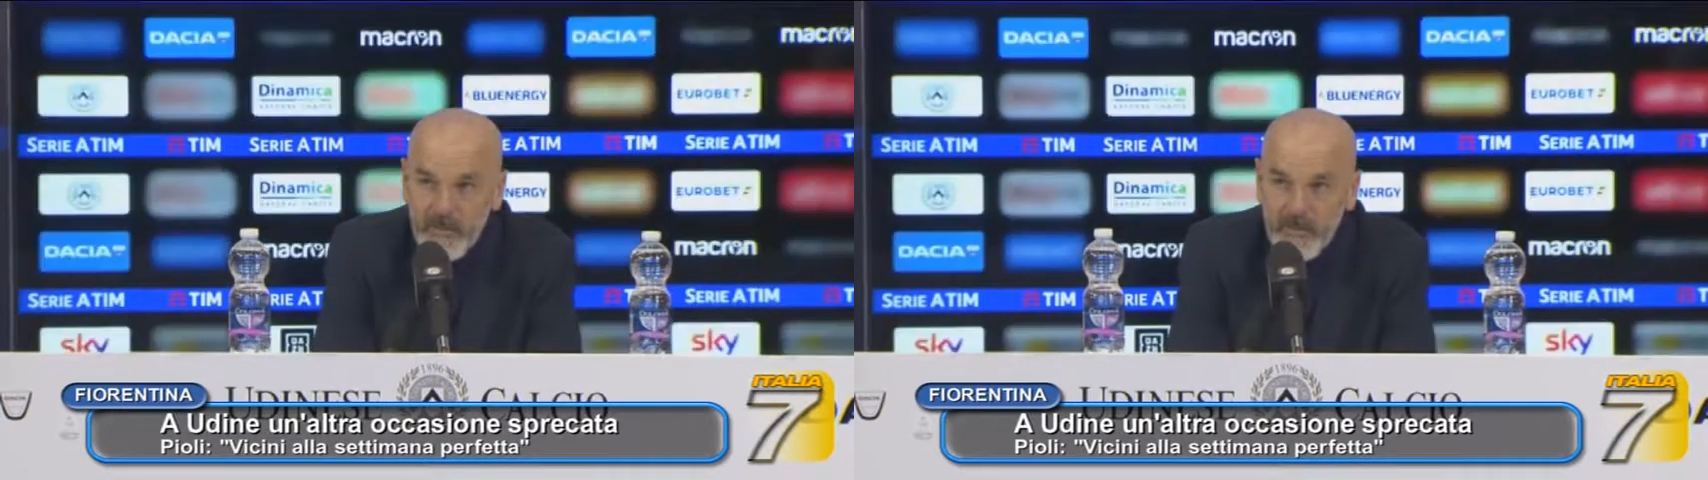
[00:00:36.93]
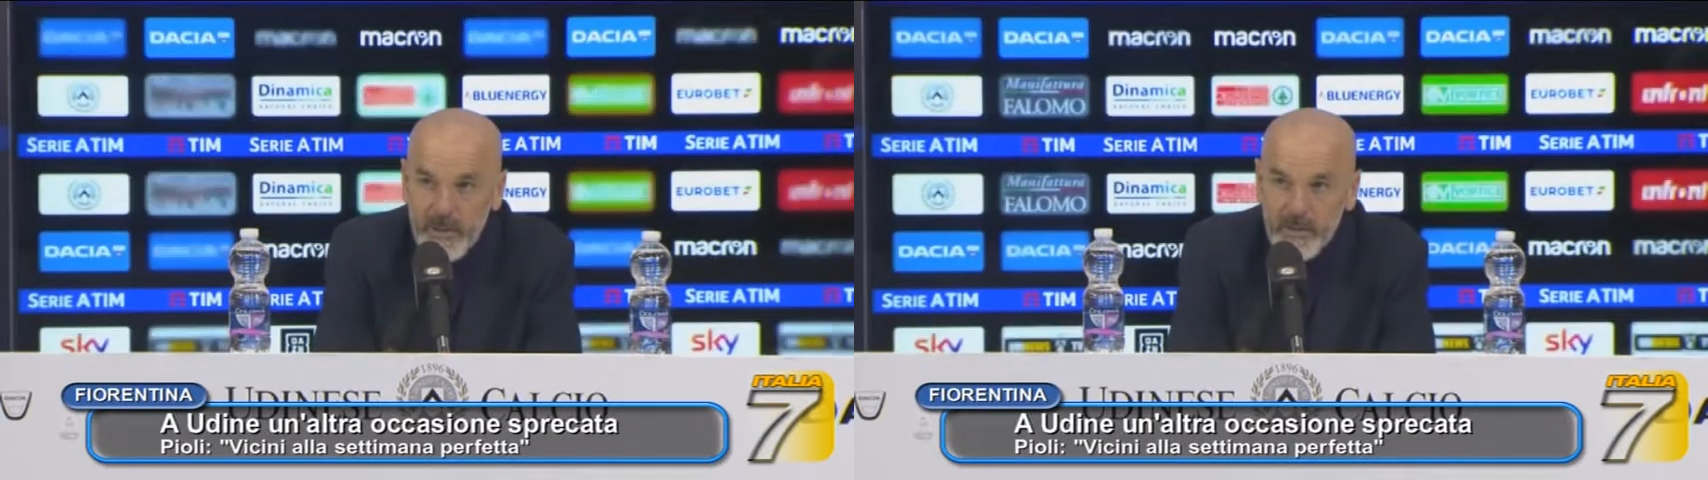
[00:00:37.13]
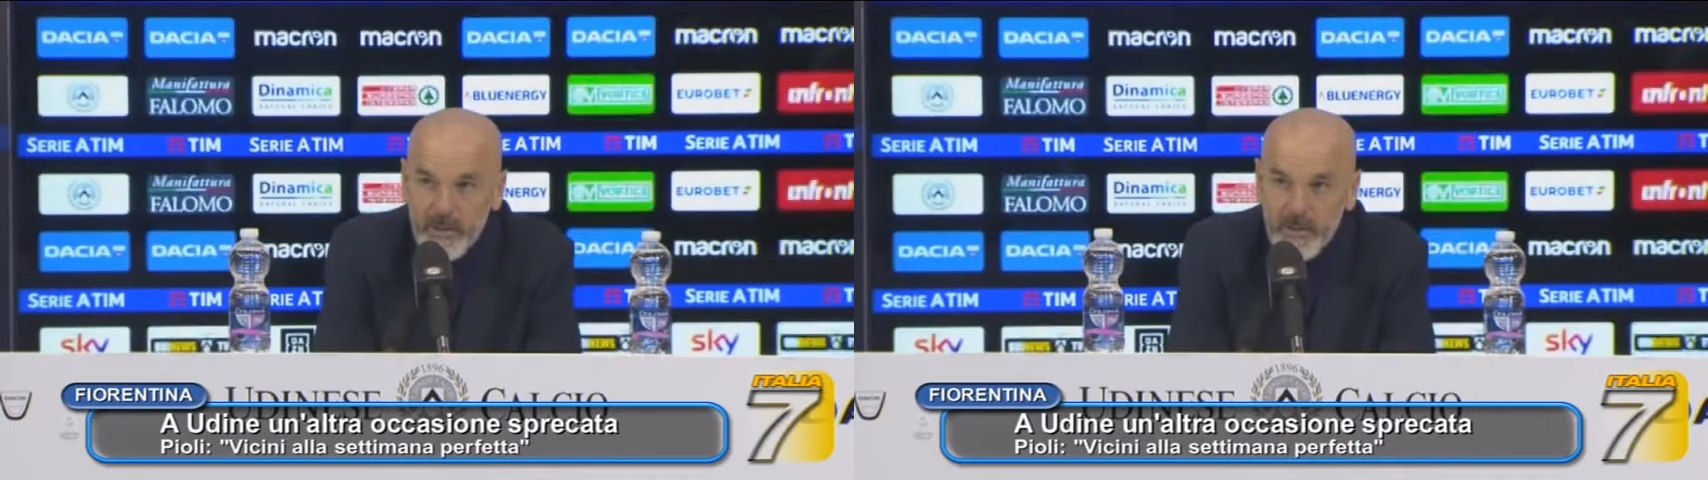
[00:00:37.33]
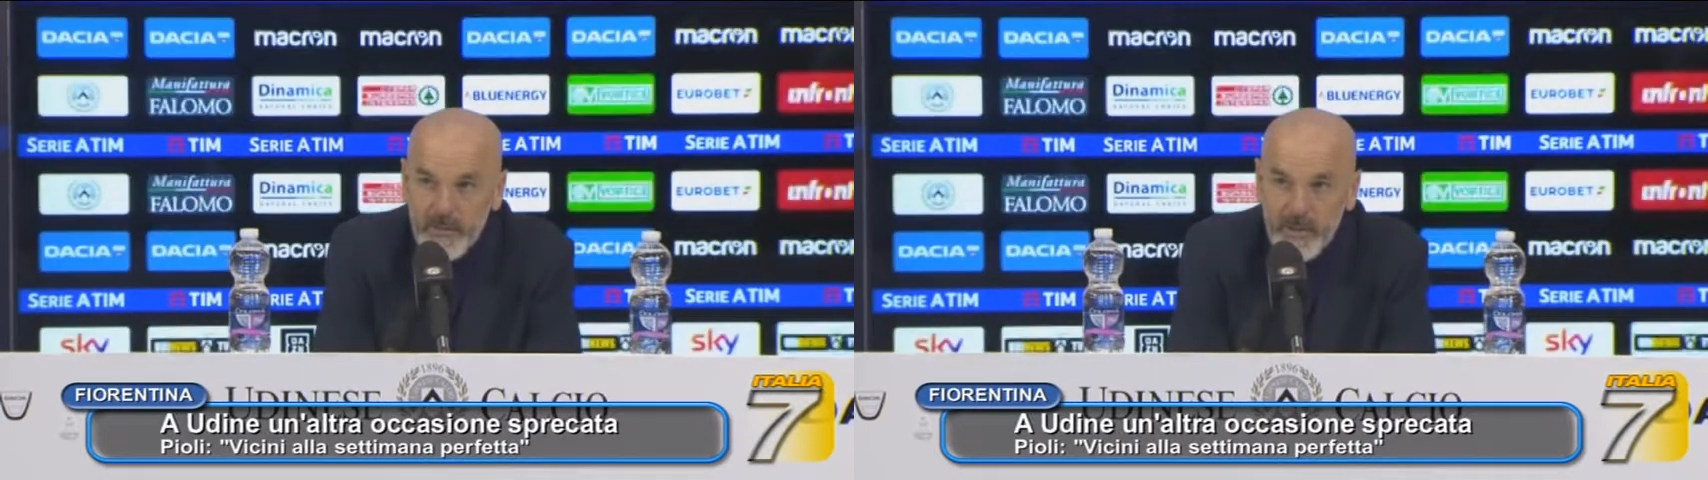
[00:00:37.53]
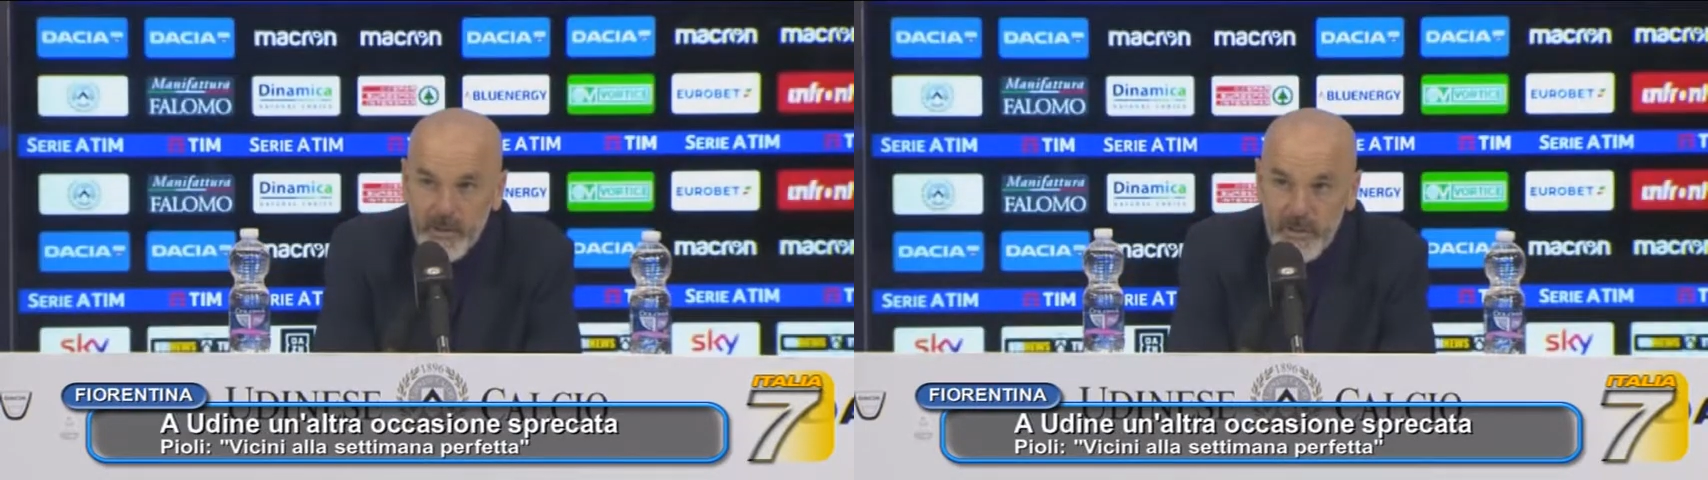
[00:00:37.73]
un campionato
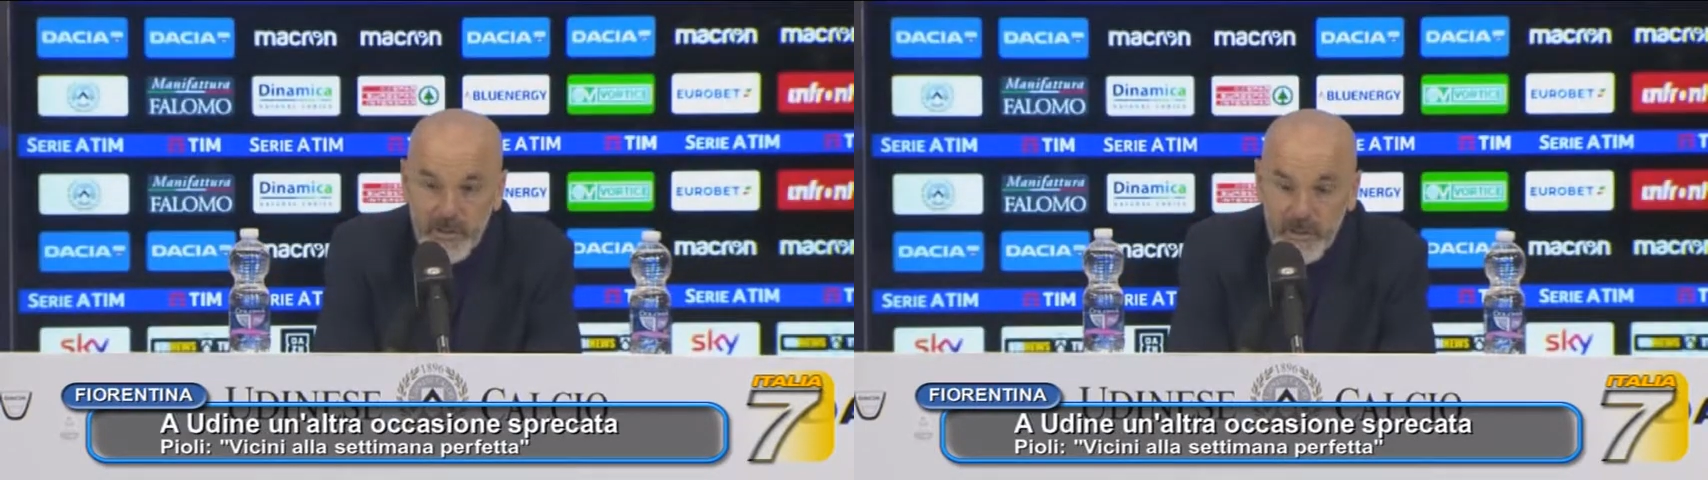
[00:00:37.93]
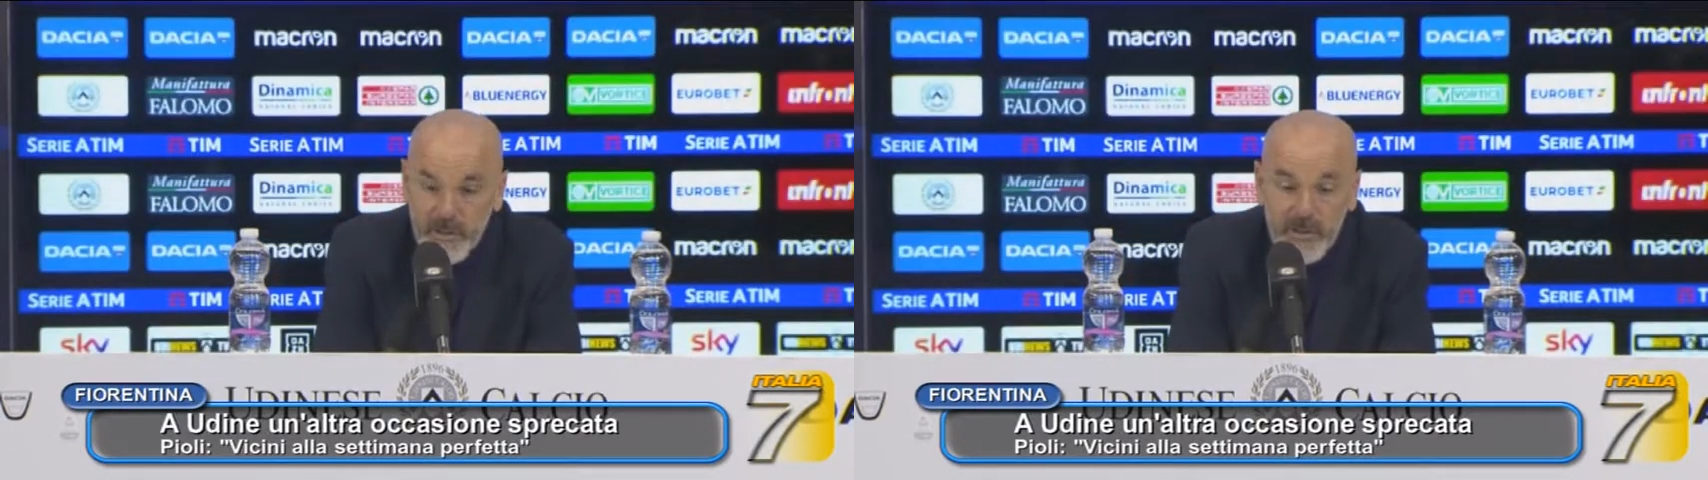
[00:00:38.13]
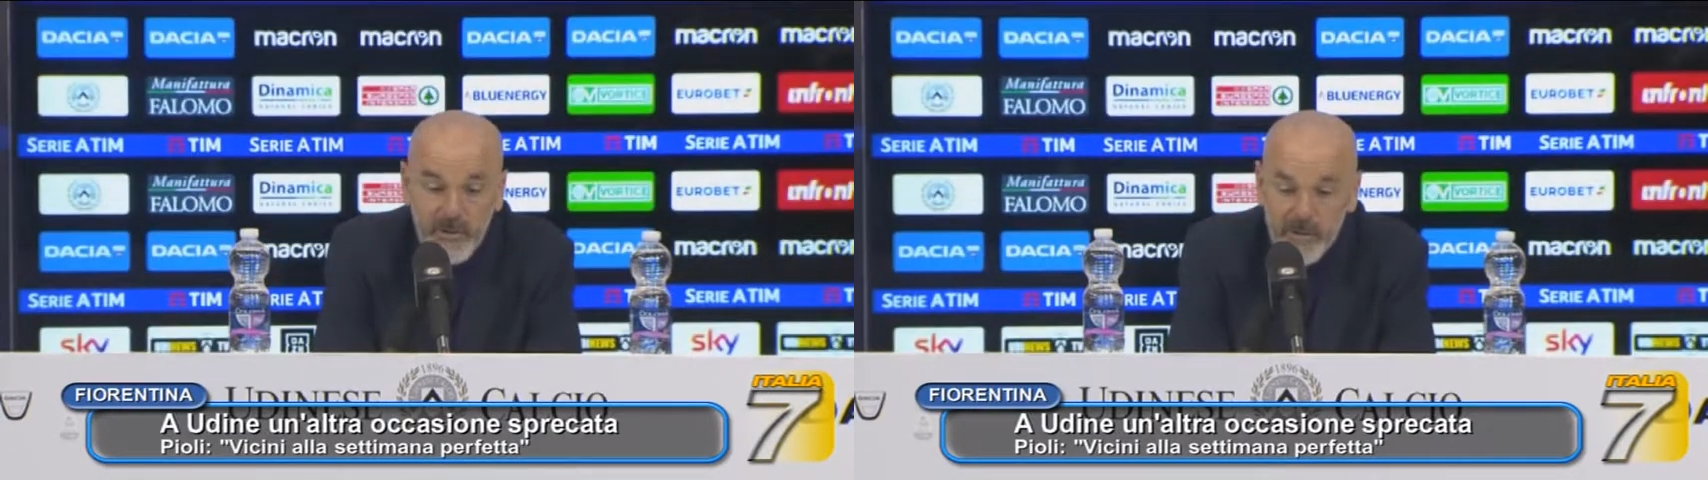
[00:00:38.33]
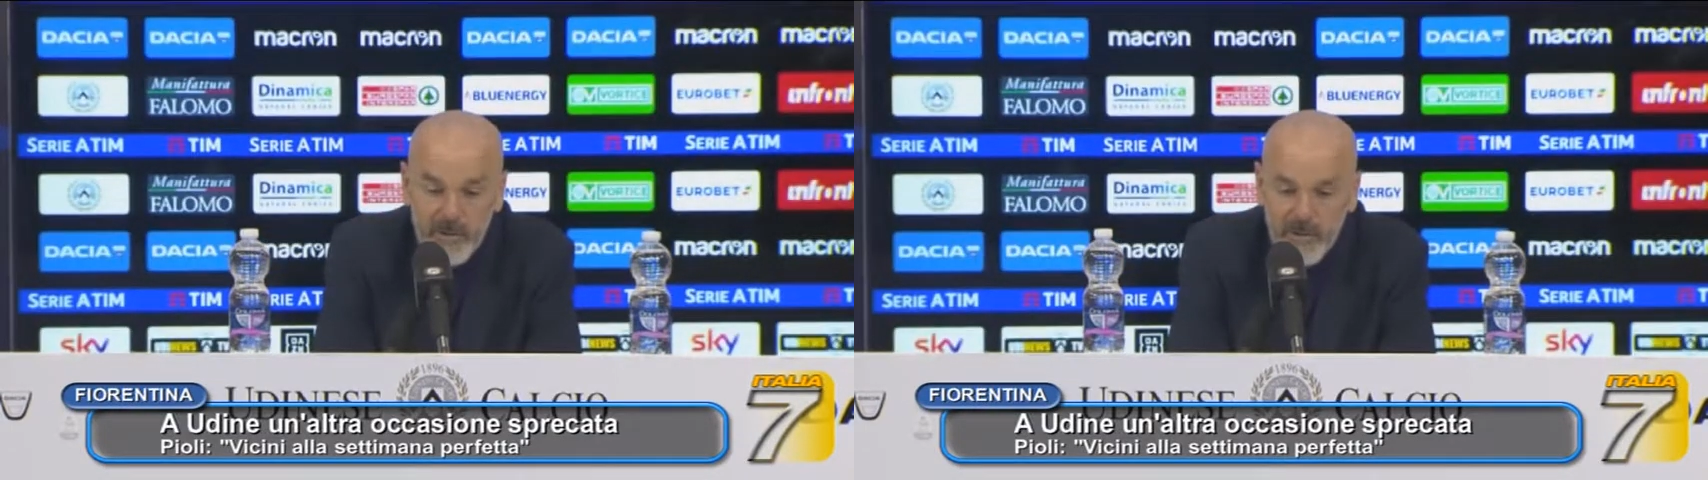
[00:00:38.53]
difficile e lo